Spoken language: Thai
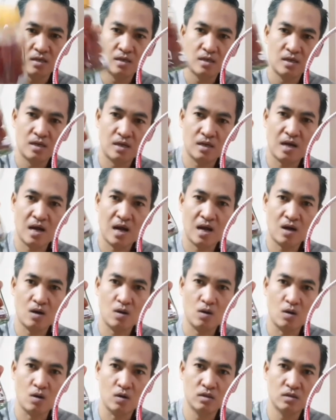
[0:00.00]
ราคา
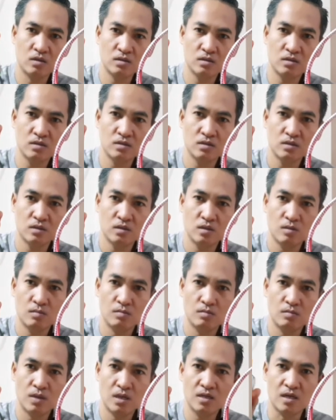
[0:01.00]
ของ
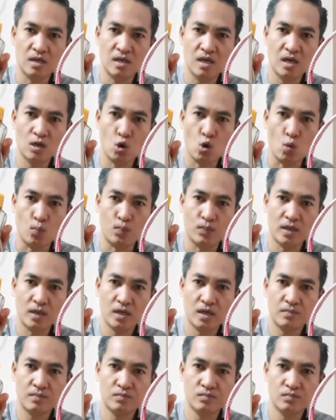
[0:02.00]
มะเขือเทศอบ
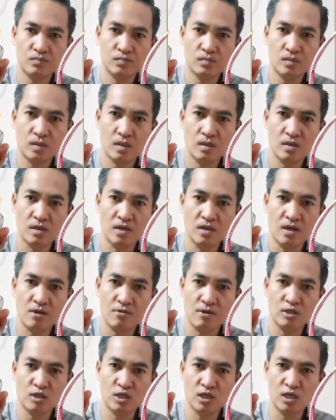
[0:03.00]
นะครับมะเขือเท
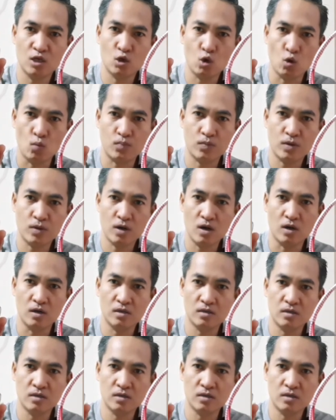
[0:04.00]
ศราชินีอบก็